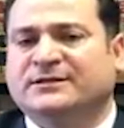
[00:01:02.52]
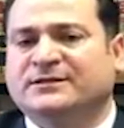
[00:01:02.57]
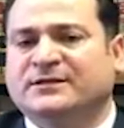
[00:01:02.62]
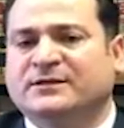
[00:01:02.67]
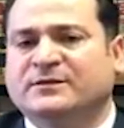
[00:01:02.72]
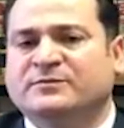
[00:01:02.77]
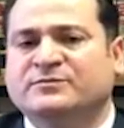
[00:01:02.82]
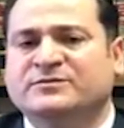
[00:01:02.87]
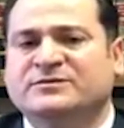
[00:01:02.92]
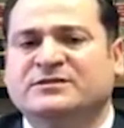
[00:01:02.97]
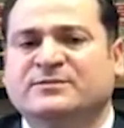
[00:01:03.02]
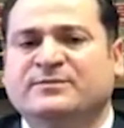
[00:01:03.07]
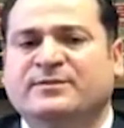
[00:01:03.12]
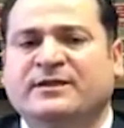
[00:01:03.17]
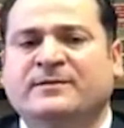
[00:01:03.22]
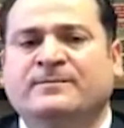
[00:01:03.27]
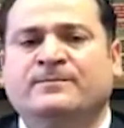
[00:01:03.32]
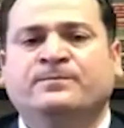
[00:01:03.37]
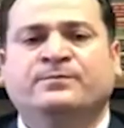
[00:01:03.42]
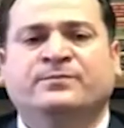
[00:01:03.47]
gidebilmesi
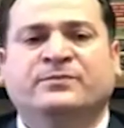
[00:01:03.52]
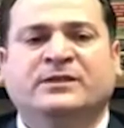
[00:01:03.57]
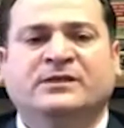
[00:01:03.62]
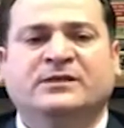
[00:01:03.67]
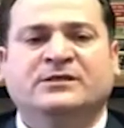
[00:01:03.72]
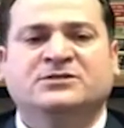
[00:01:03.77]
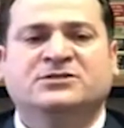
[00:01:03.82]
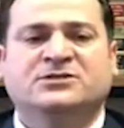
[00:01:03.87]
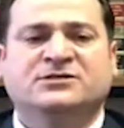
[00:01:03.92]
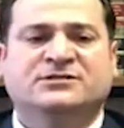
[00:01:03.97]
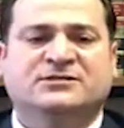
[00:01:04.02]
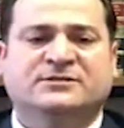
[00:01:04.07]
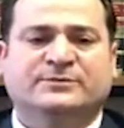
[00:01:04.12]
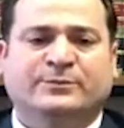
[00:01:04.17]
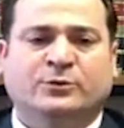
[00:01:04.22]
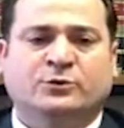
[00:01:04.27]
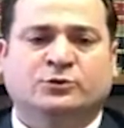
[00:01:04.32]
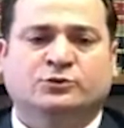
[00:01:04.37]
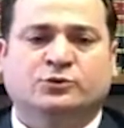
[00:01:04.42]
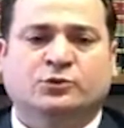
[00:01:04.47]
bir iş yeri
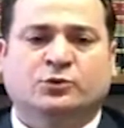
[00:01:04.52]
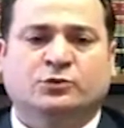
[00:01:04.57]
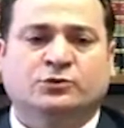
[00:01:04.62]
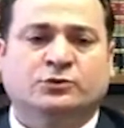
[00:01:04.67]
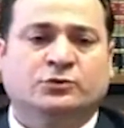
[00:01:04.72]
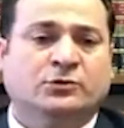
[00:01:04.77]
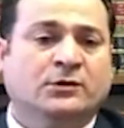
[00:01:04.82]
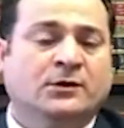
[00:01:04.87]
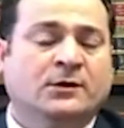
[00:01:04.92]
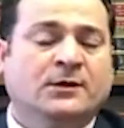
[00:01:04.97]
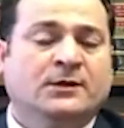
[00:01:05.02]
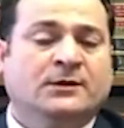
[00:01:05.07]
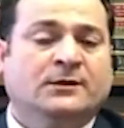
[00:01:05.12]
sponsorluğu